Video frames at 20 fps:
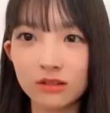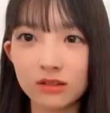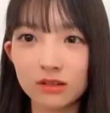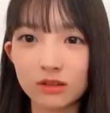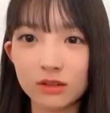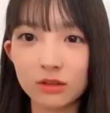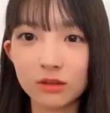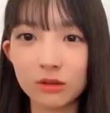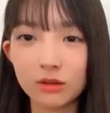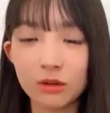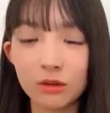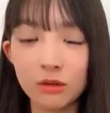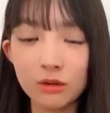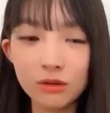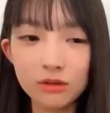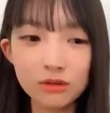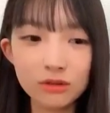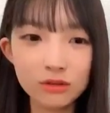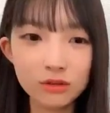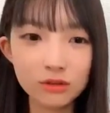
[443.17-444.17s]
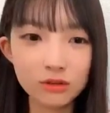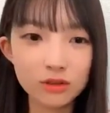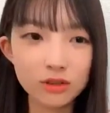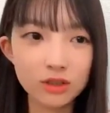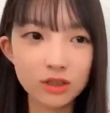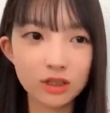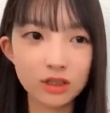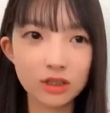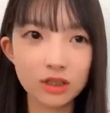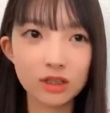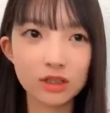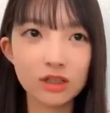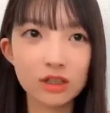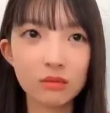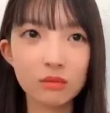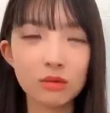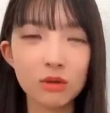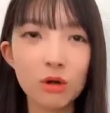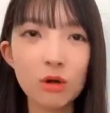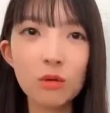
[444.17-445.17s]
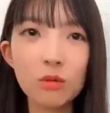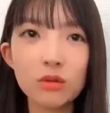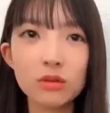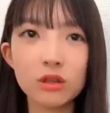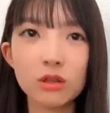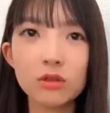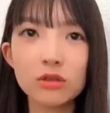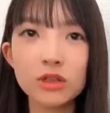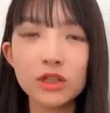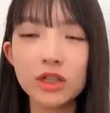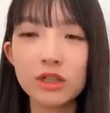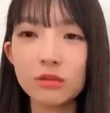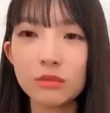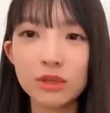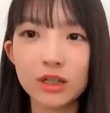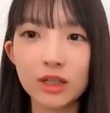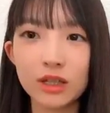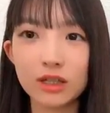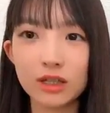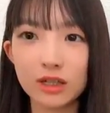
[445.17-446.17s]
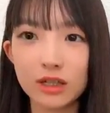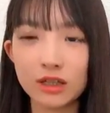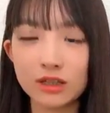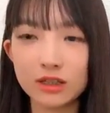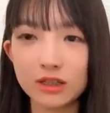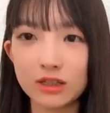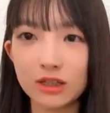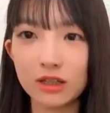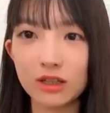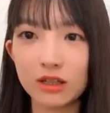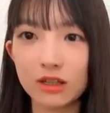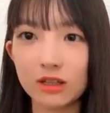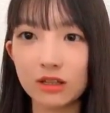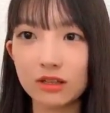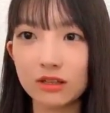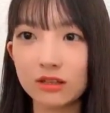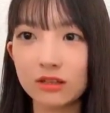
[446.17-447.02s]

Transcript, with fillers: そう本当に疲れたしかもほぼ飛んでるみたいな感じだから